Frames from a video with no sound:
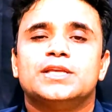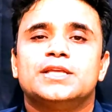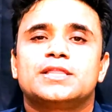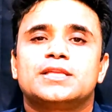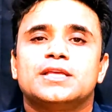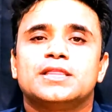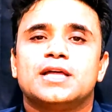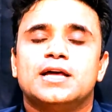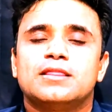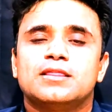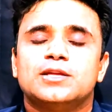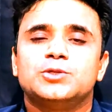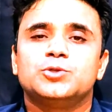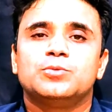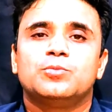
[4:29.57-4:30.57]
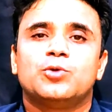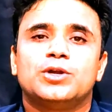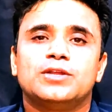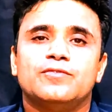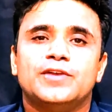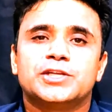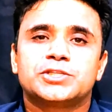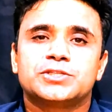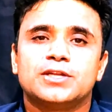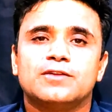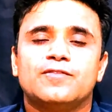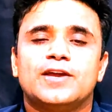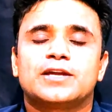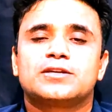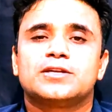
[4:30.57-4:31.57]
इसके साथ साथ जो मोटिवेशनल
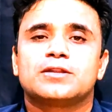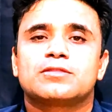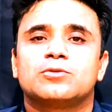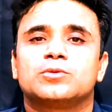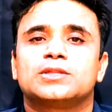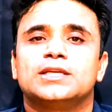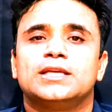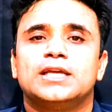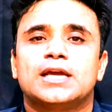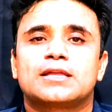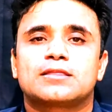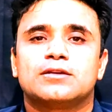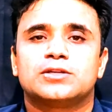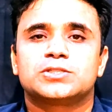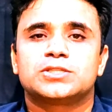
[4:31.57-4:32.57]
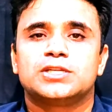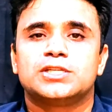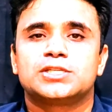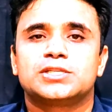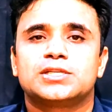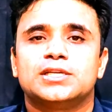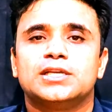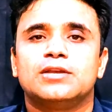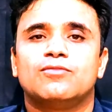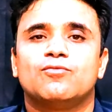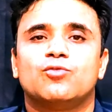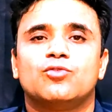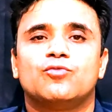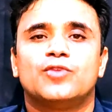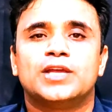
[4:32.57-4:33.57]
फैक्टर्स होते हैं एक्सकर्शनिस्ट के
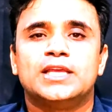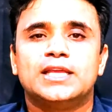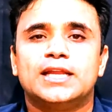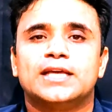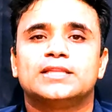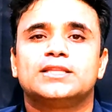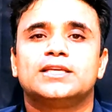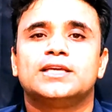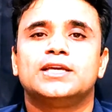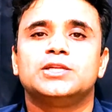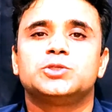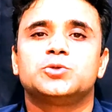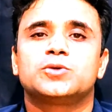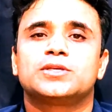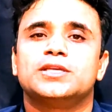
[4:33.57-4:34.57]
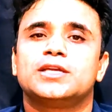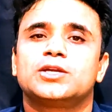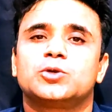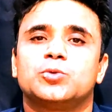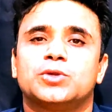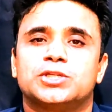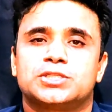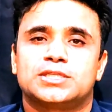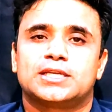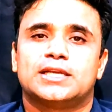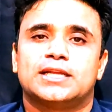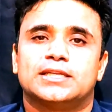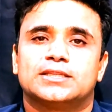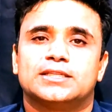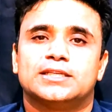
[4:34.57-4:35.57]
वो वही रहते हैं जो कि एक टूरिस्ट के
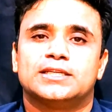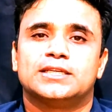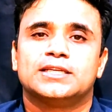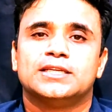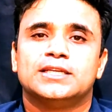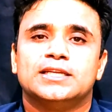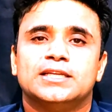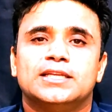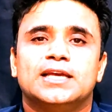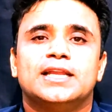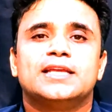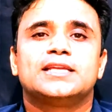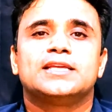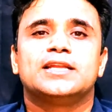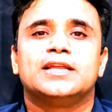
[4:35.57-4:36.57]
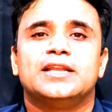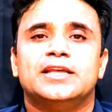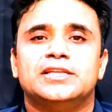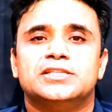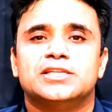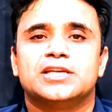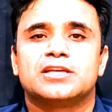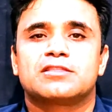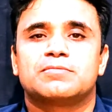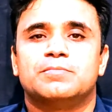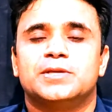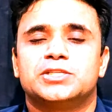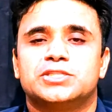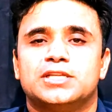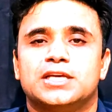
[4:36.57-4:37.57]
रहते हैं यानी कि रिलीजियस
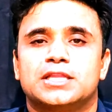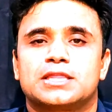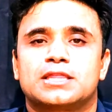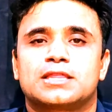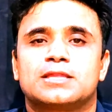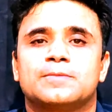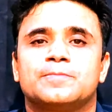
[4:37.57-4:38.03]
बिजनेस